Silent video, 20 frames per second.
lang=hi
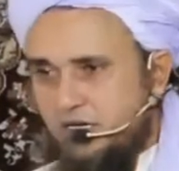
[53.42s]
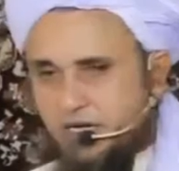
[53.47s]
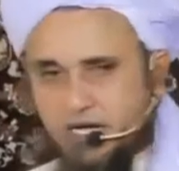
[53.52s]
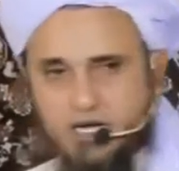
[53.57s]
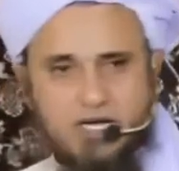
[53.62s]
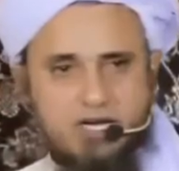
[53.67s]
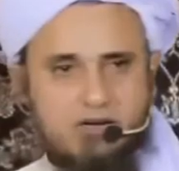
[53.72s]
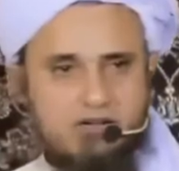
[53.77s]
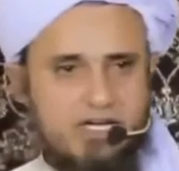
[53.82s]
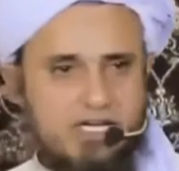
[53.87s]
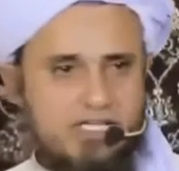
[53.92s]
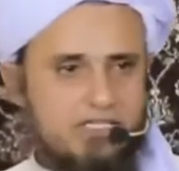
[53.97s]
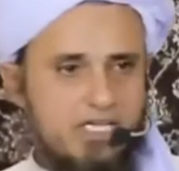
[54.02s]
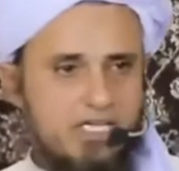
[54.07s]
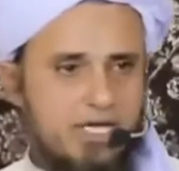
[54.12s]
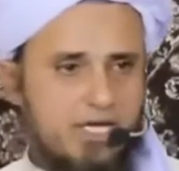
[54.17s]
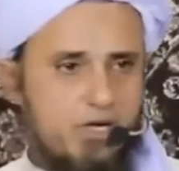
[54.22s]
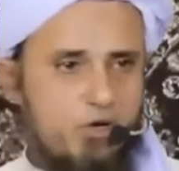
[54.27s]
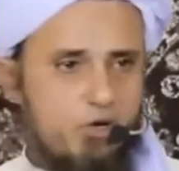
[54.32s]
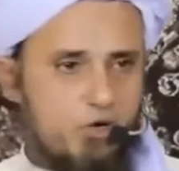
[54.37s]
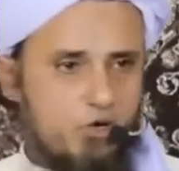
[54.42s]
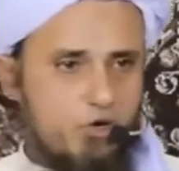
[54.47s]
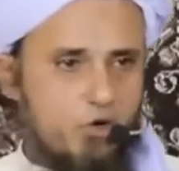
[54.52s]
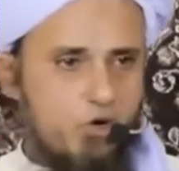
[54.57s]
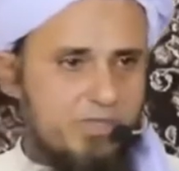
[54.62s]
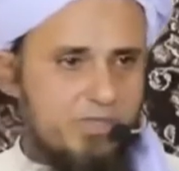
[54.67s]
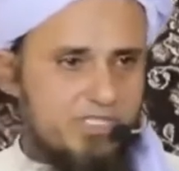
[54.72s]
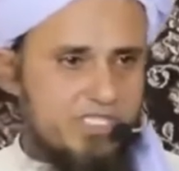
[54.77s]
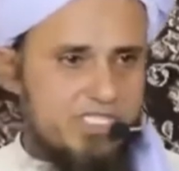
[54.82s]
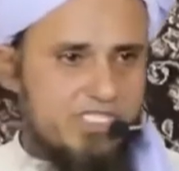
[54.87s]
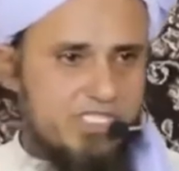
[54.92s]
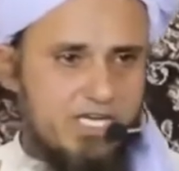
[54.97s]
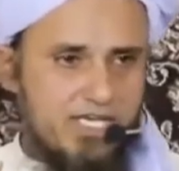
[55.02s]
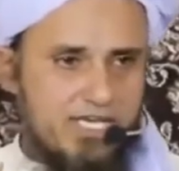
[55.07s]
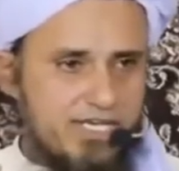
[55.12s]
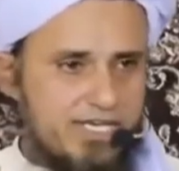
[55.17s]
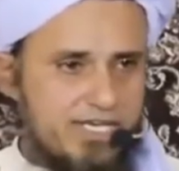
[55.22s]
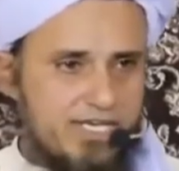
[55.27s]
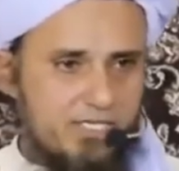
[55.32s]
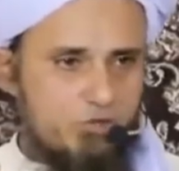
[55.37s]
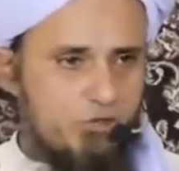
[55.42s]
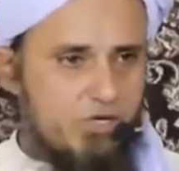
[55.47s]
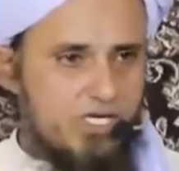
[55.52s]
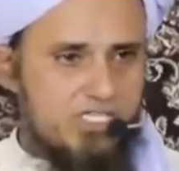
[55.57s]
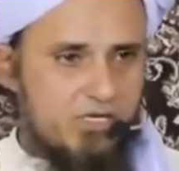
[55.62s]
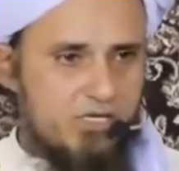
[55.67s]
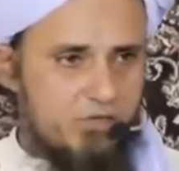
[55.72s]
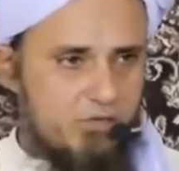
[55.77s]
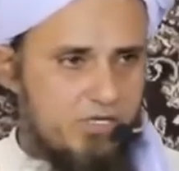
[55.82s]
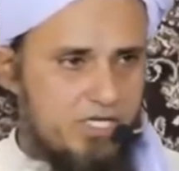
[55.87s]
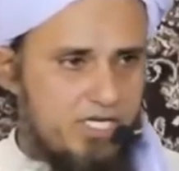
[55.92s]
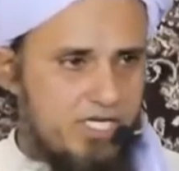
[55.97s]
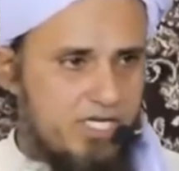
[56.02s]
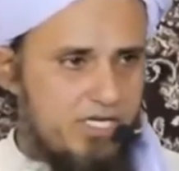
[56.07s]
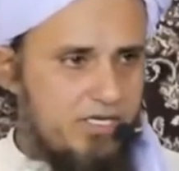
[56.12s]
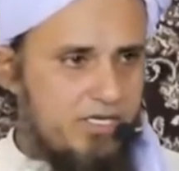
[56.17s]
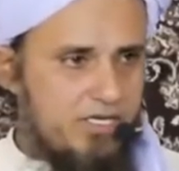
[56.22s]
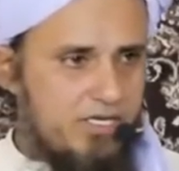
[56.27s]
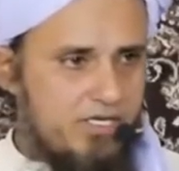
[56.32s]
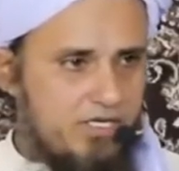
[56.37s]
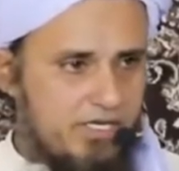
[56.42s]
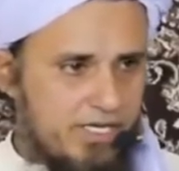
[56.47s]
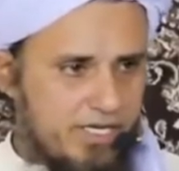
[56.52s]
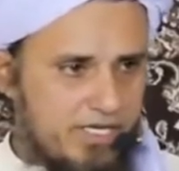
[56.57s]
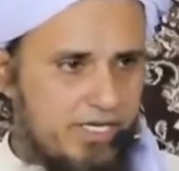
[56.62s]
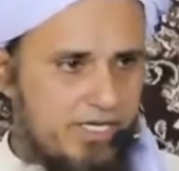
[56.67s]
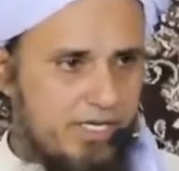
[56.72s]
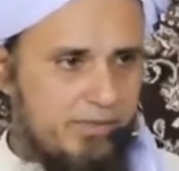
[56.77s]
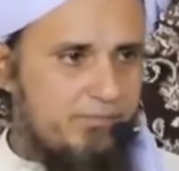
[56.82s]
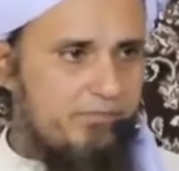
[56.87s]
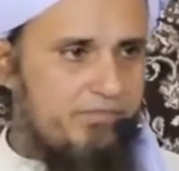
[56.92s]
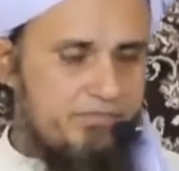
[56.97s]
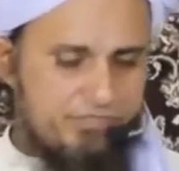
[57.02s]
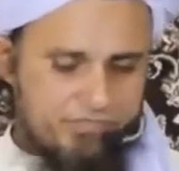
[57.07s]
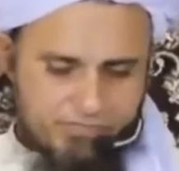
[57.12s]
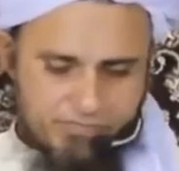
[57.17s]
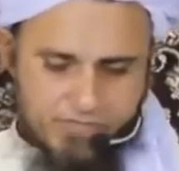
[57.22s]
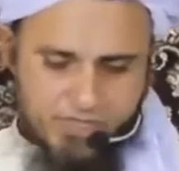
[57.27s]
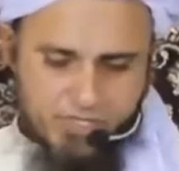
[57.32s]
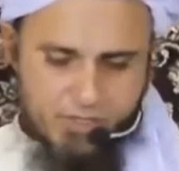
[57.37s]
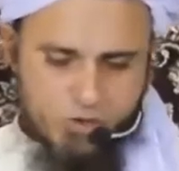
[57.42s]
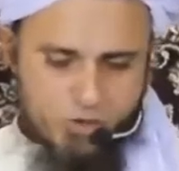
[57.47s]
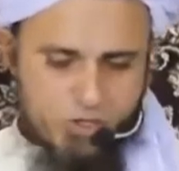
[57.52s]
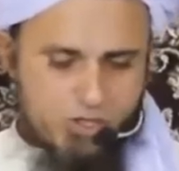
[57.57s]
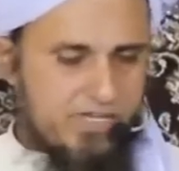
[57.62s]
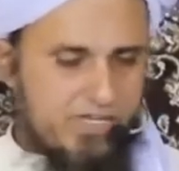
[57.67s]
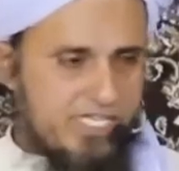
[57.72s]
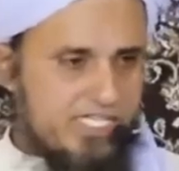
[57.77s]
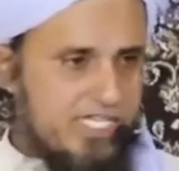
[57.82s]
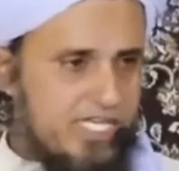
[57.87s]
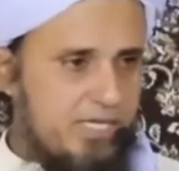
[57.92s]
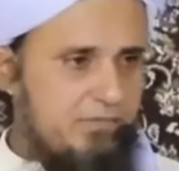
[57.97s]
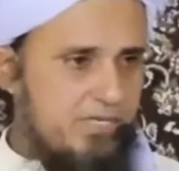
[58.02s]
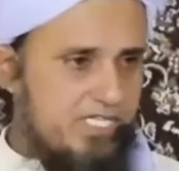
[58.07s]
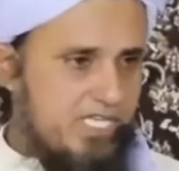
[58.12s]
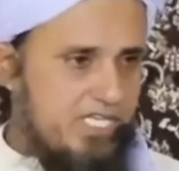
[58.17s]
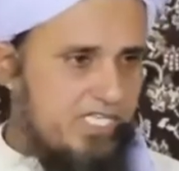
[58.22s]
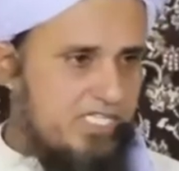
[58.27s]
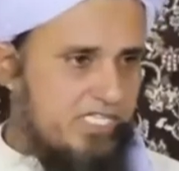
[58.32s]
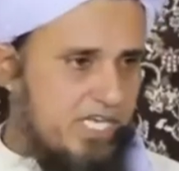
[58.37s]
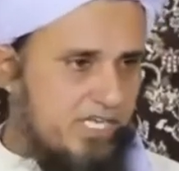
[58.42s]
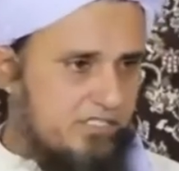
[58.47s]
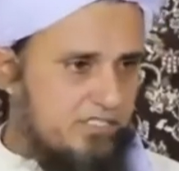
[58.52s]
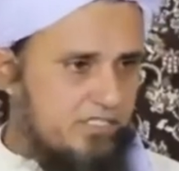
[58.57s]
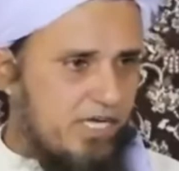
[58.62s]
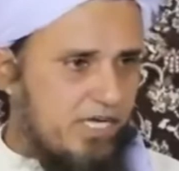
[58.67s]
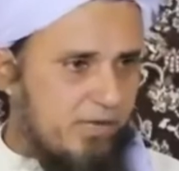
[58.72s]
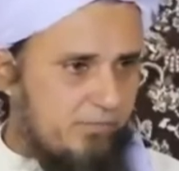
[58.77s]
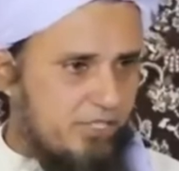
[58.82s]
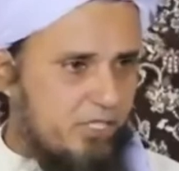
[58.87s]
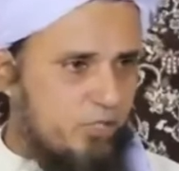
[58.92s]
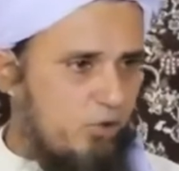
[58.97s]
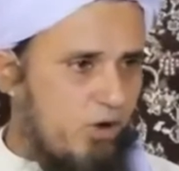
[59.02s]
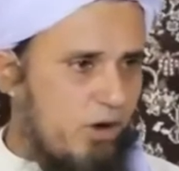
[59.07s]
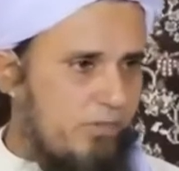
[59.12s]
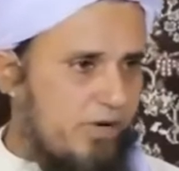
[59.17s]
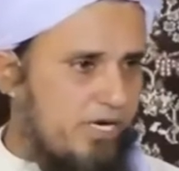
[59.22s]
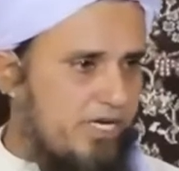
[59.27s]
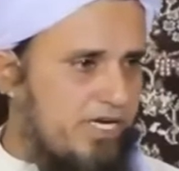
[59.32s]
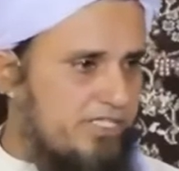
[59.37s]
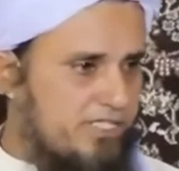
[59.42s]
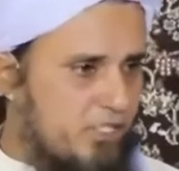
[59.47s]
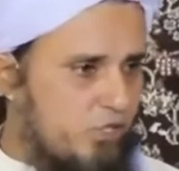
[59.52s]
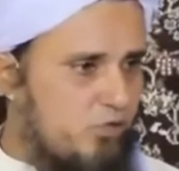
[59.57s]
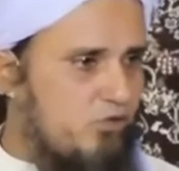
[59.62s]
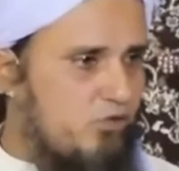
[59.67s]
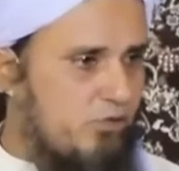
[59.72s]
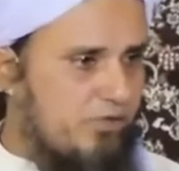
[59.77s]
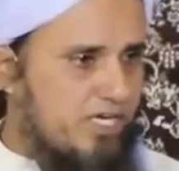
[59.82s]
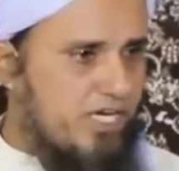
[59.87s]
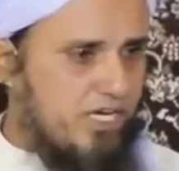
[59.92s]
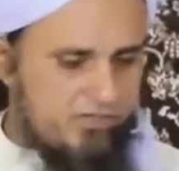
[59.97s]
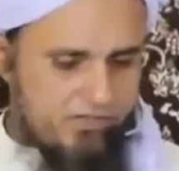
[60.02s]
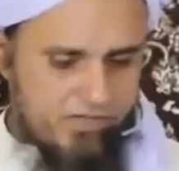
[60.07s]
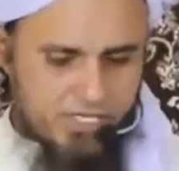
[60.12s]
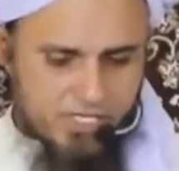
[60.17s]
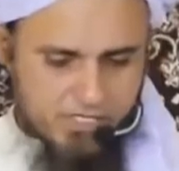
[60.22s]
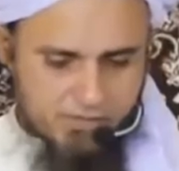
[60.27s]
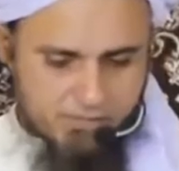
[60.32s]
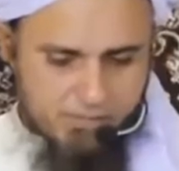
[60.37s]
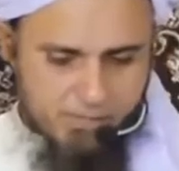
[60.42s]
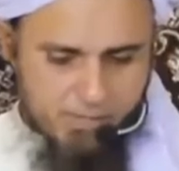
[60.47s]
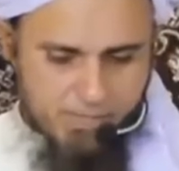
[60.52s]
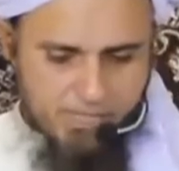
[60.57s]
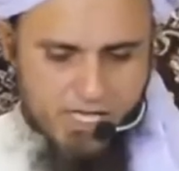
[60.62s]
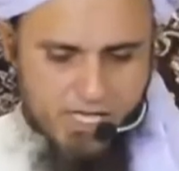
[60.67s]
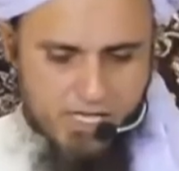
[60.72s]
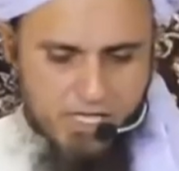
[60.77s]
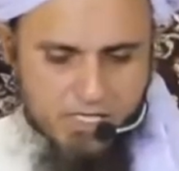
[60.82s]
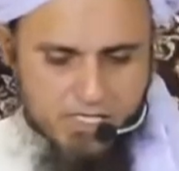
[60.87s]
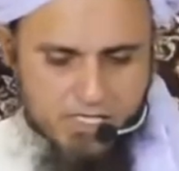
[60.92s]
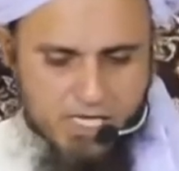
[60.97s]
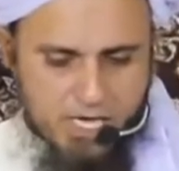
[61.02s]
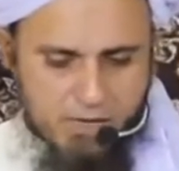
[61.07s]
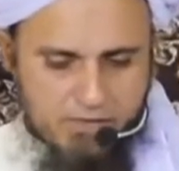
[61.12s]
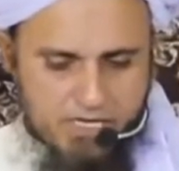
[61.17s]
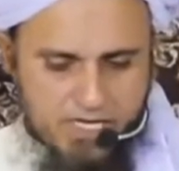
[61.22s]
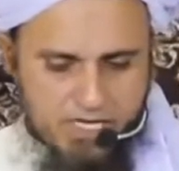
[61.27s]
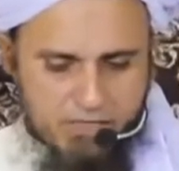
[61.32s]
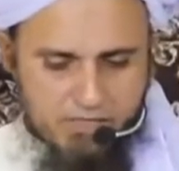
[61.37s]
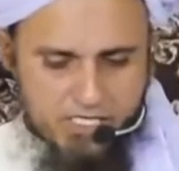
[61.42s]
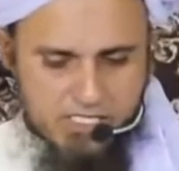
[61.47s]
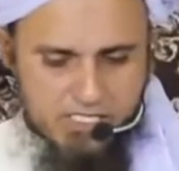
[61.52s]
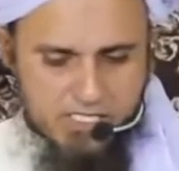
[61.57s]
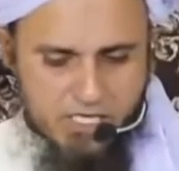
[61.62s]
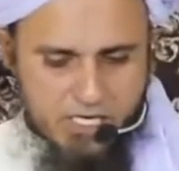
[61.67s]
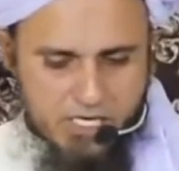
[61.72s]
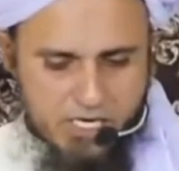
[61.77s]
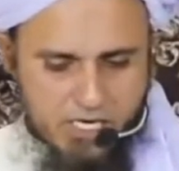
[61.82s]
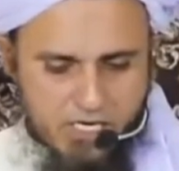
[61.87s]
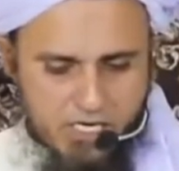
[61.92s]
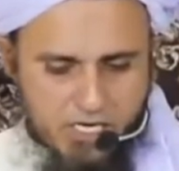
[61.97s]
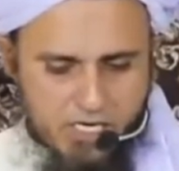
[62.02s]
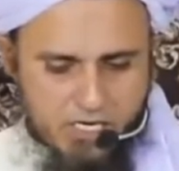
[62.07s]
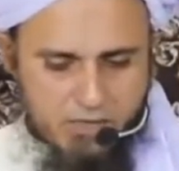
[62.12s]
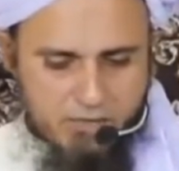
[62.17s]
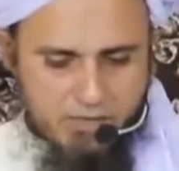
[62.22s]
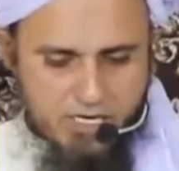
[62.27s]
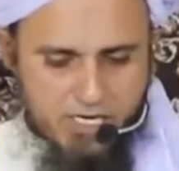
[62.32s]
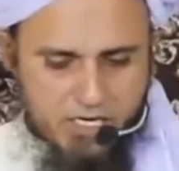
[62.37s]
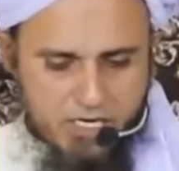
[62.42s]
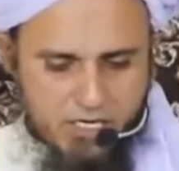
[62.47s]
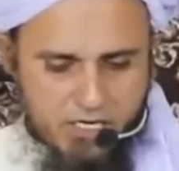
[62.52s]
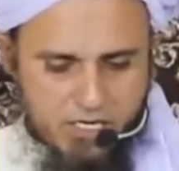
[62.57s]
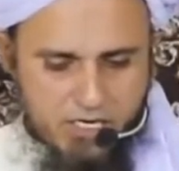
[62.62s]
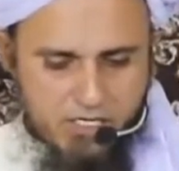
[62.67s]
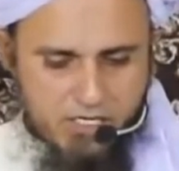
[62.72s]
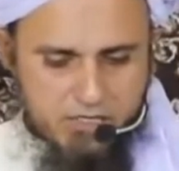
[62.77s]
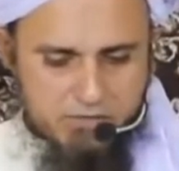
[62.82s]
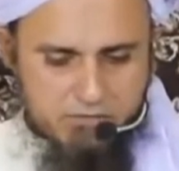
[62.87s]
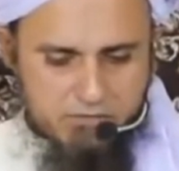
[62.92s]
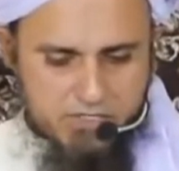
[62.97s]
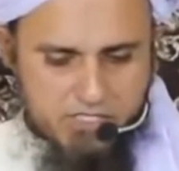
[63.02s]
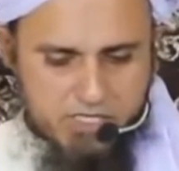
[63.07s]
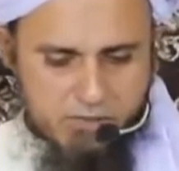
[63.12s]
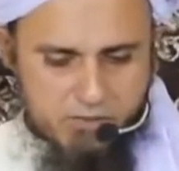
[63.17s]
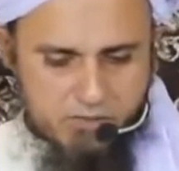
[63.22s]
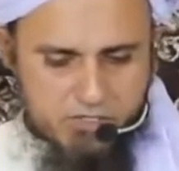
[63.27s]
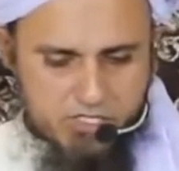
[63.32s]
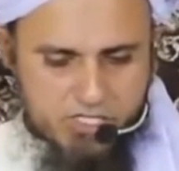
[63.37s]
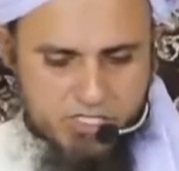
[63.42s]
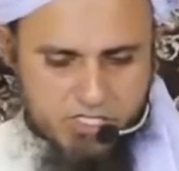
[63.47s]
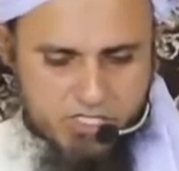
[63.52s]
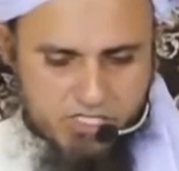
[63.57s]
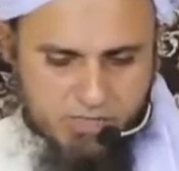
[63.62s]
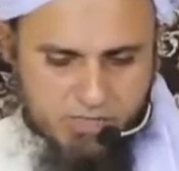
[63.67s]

ना करवाए ताकि लोगों को पता चले कि यह दुआ ज़रूरी नहीं है और वैसे मजलिस के अख्ताम की दुआ पढ़ लेता हूँ वो भी काफ़ी है क्या बेनमाजी का हलाल कमाना हलाल में शामिल जी हाँ